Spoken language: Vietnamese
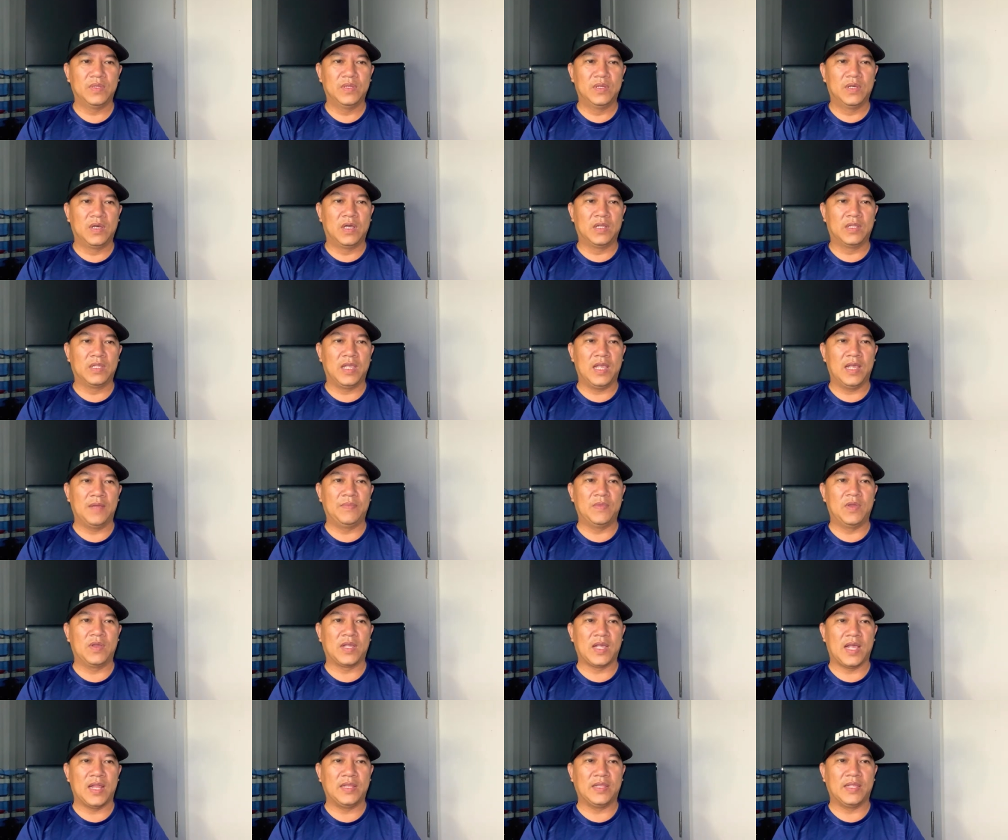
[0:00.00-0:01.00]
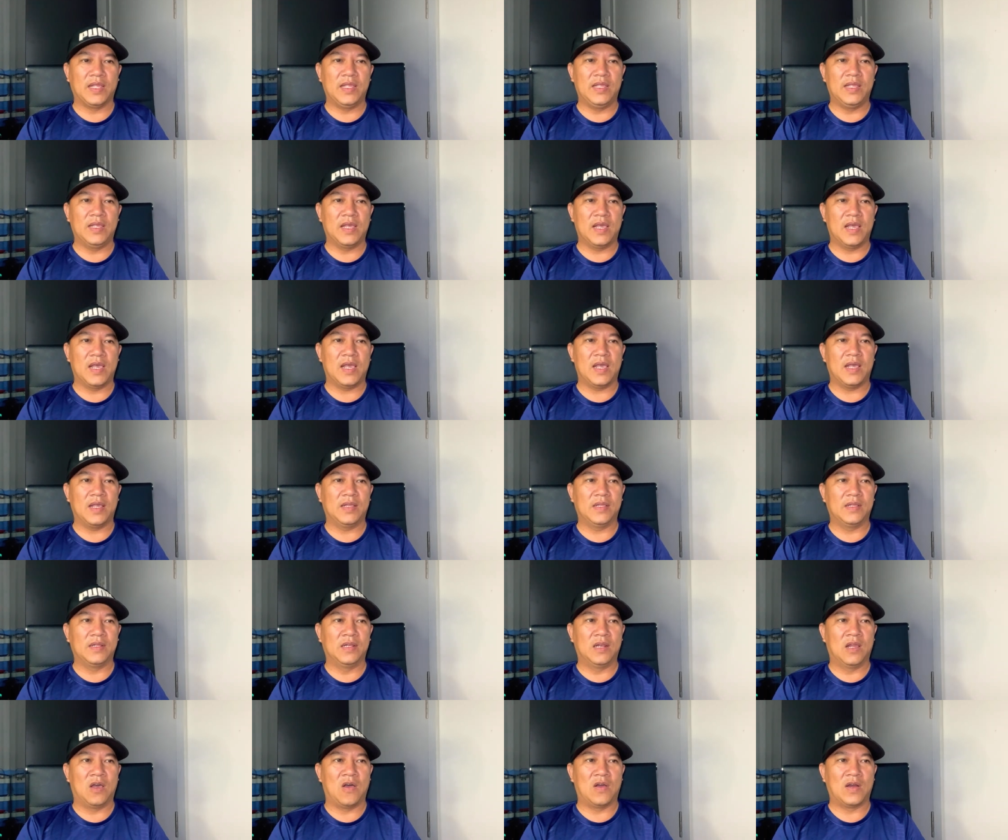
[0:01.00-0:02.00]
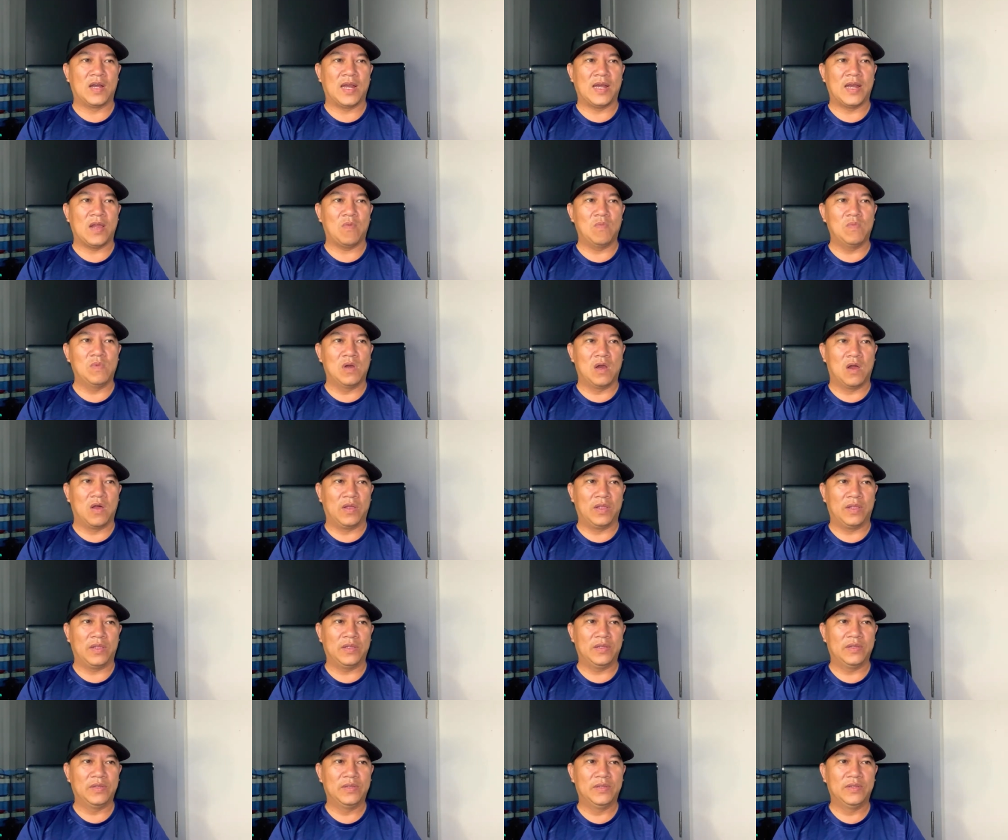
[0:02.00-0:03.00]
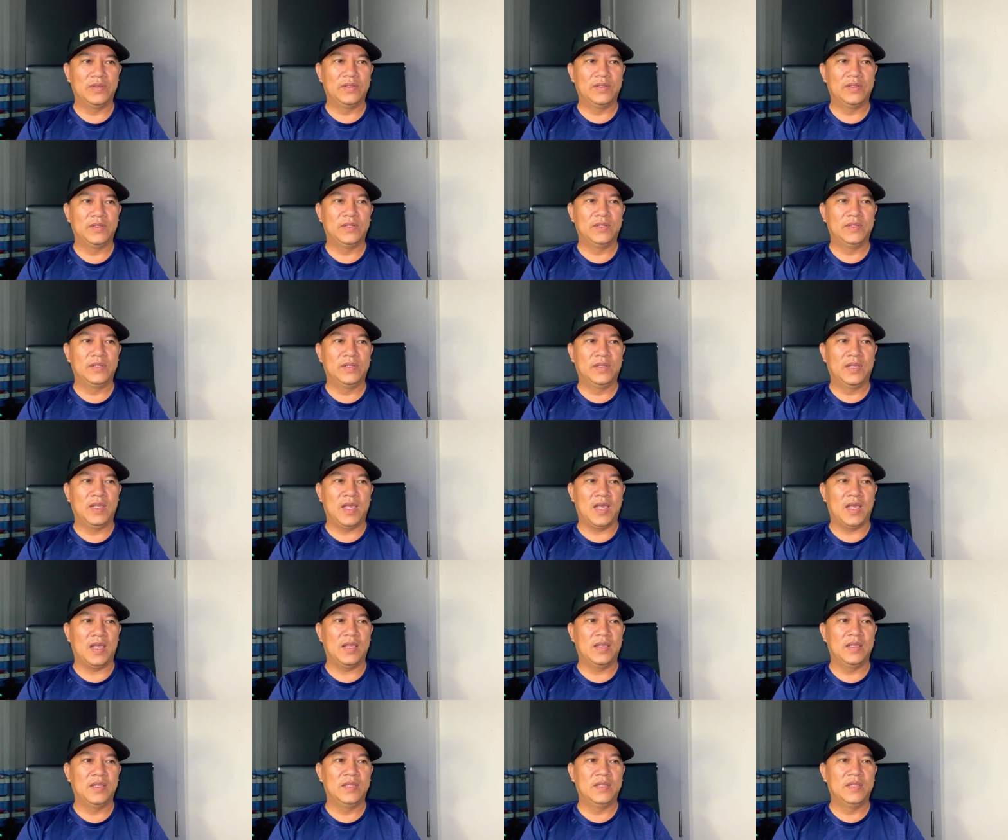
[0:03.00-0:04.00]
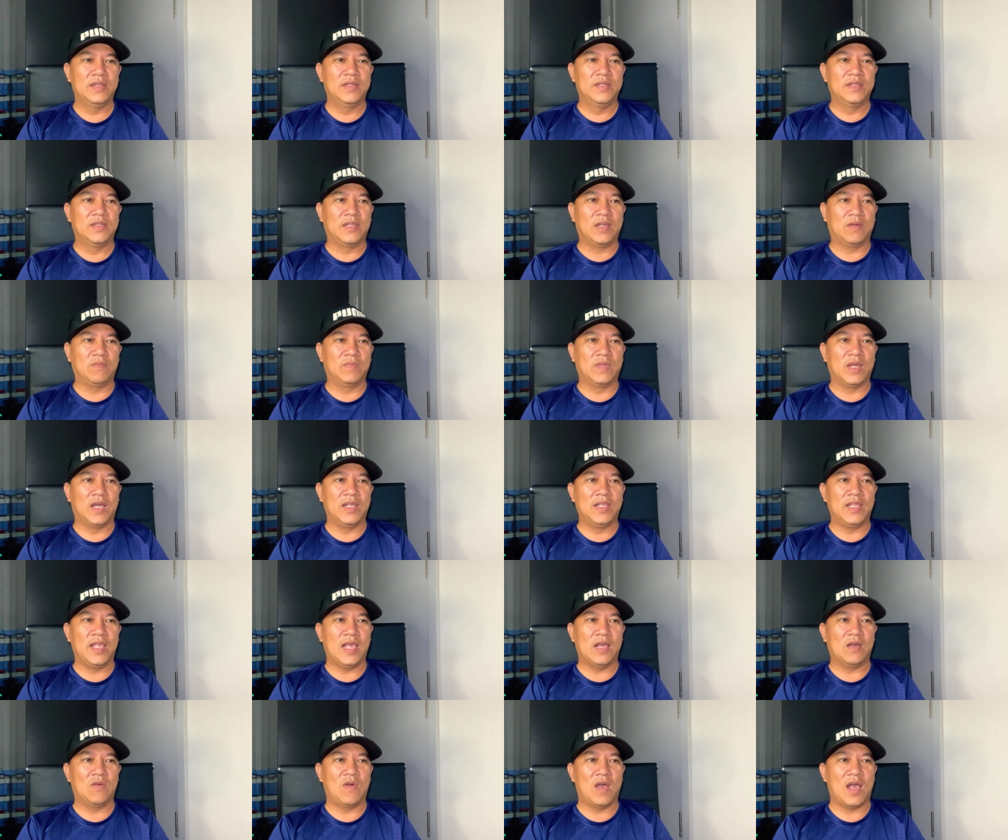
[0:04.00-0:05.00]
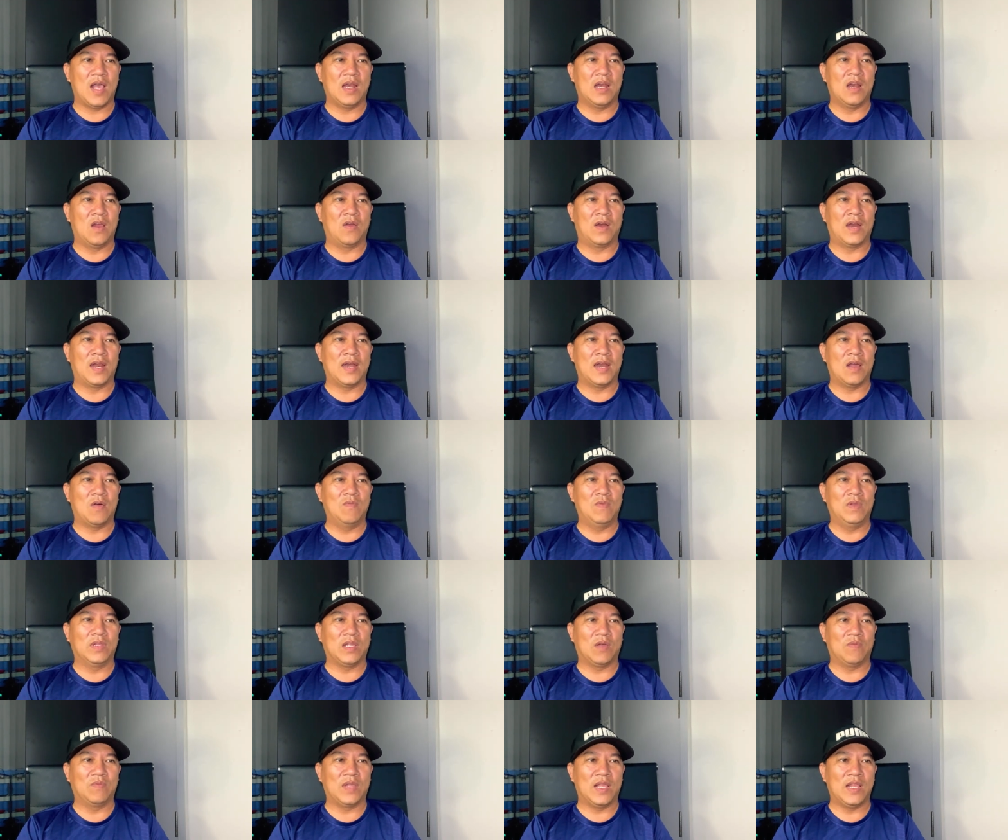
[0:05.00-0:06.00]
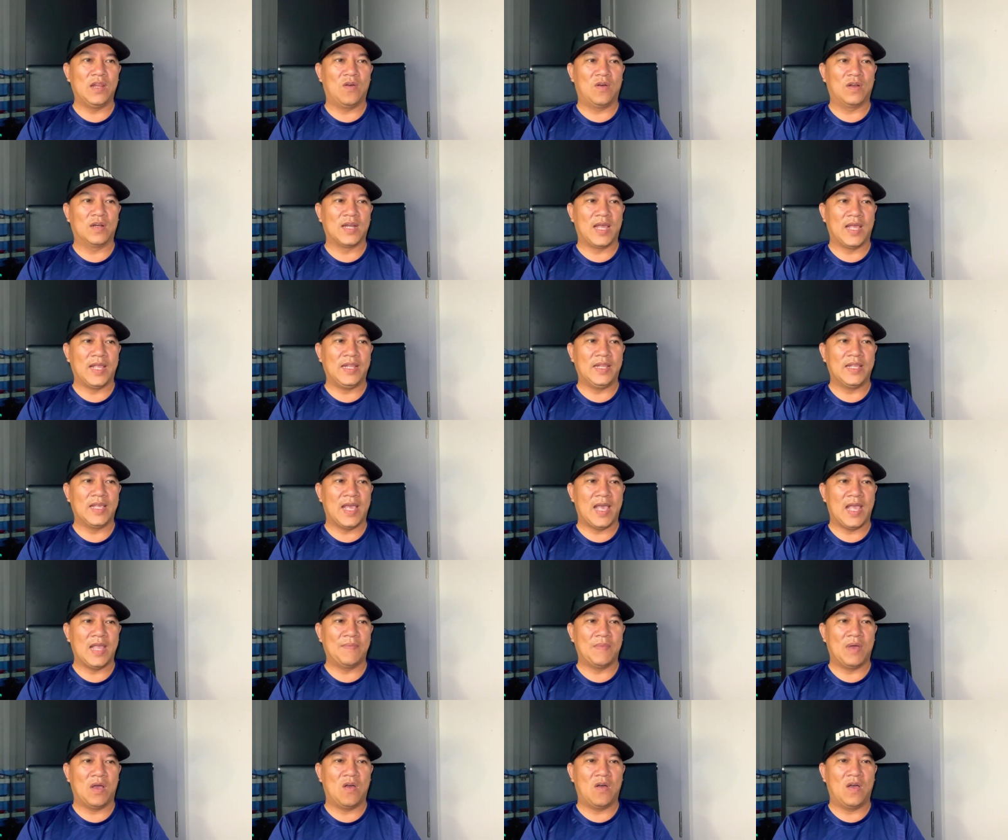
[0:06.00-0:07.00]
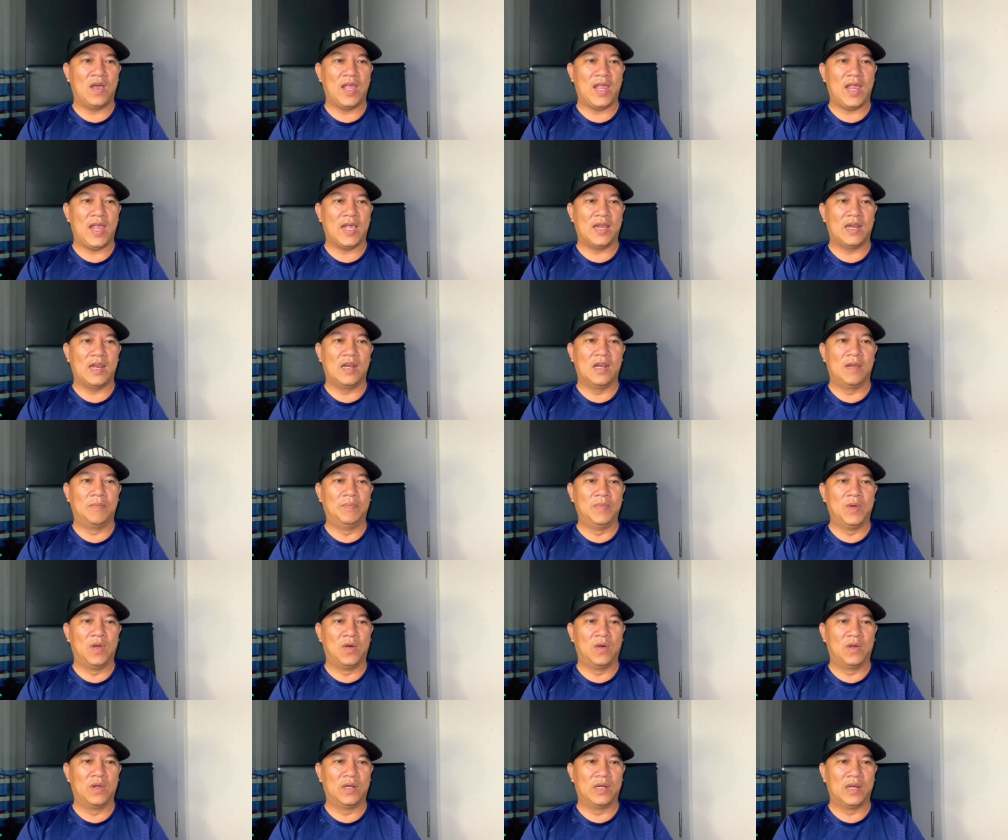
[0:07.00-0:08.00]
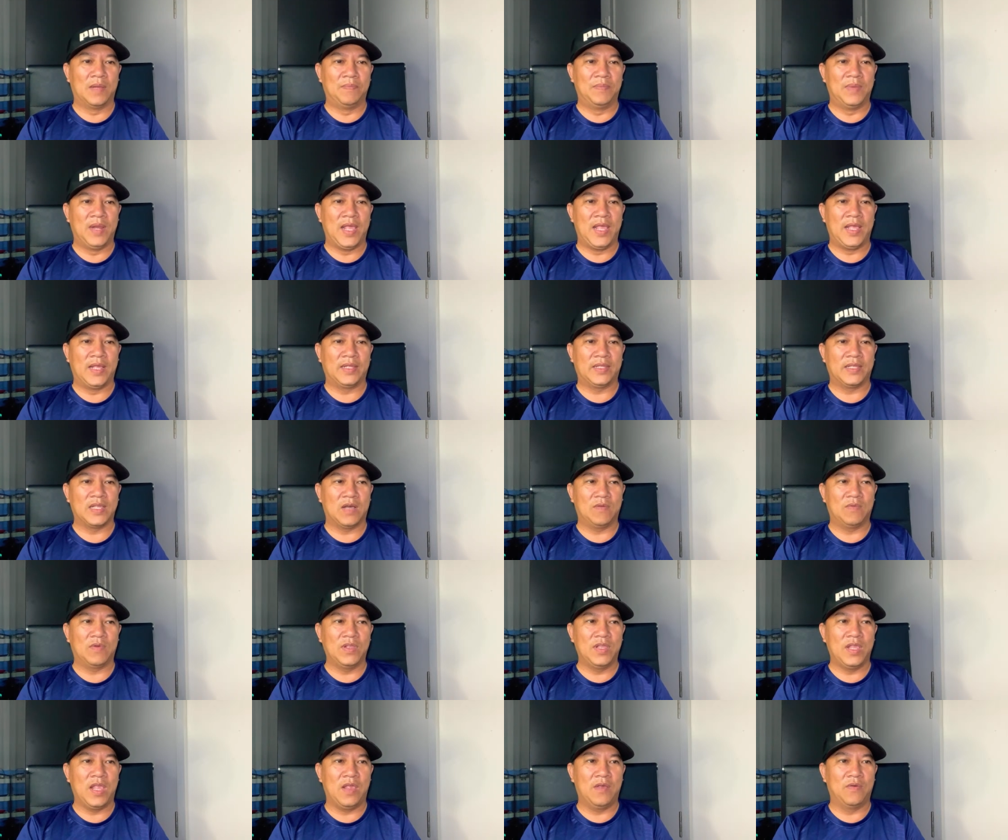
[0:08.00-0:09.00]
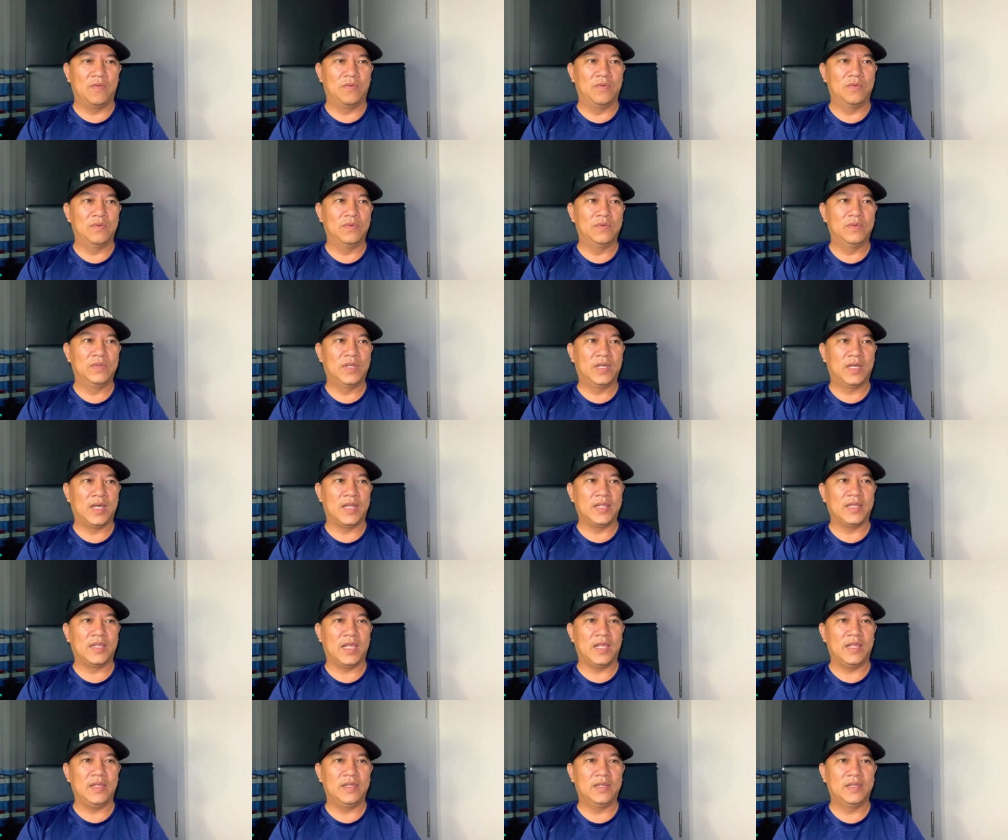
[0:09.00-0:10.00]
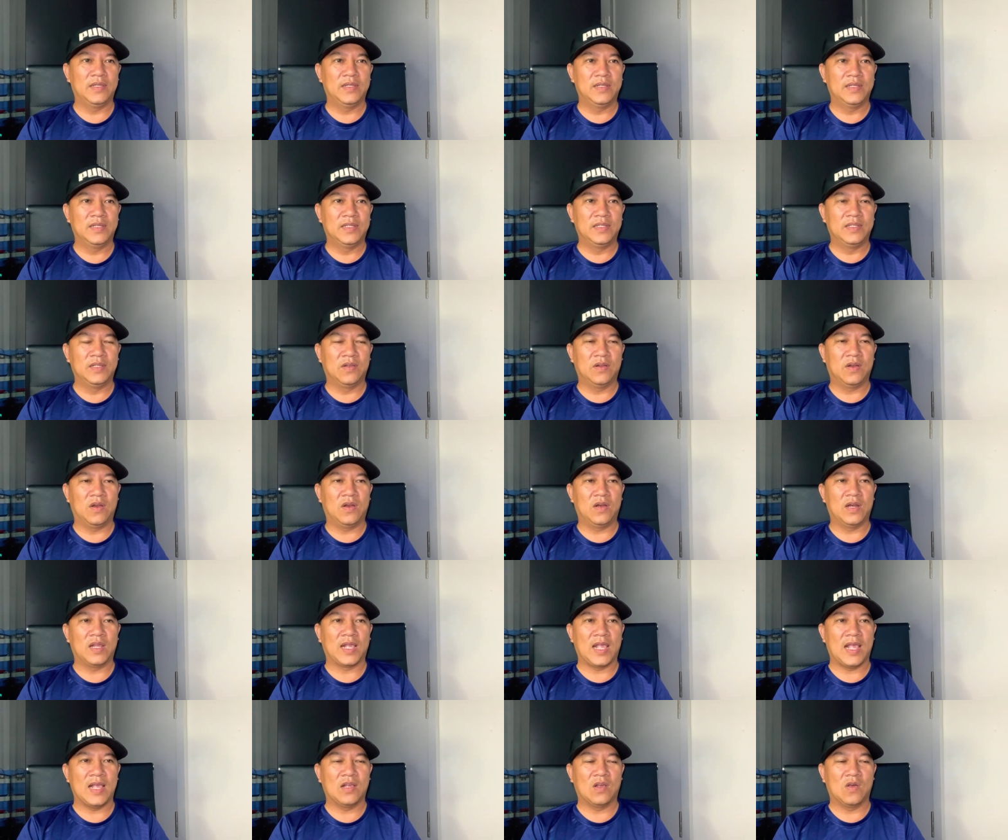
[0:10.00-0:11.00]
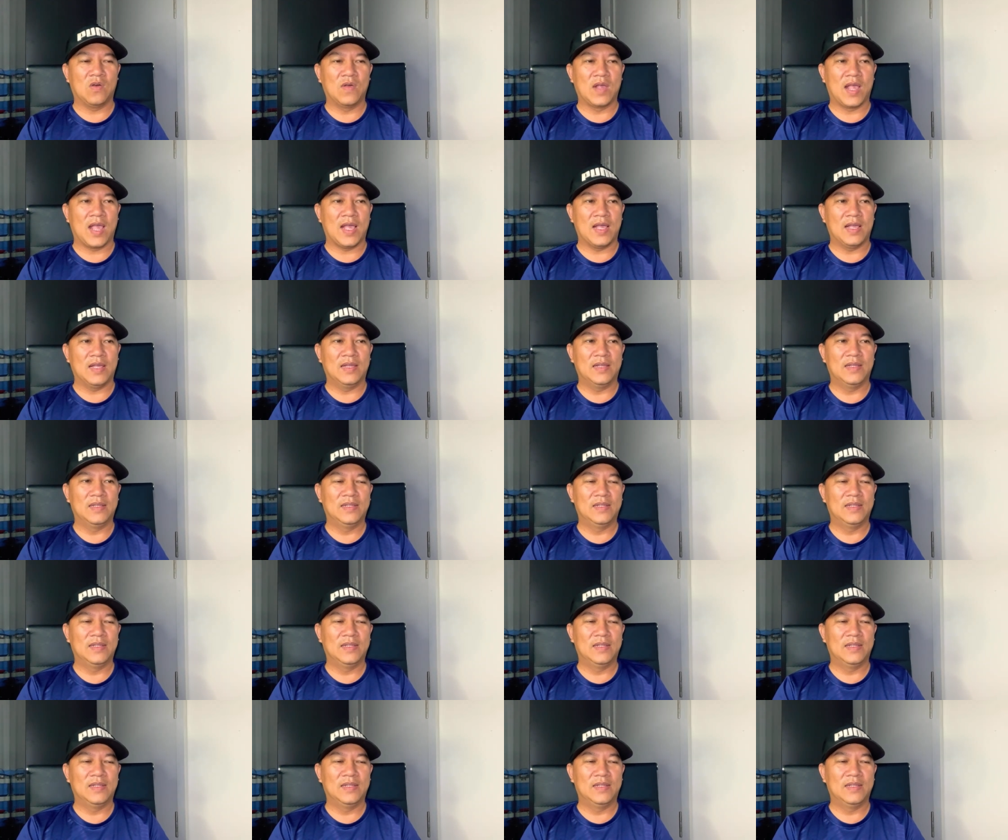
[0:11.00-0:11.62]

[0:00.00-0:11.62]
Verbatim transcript: đó thì em nói các anh chị á, lò đã nóng rồi ha trong thời gian qua lò đã nóng và trong giai đoạn này đó ai mà hó hé là lụm lò lụm liền chứ không nói nhiều các anh chị đó là gắng cố gắng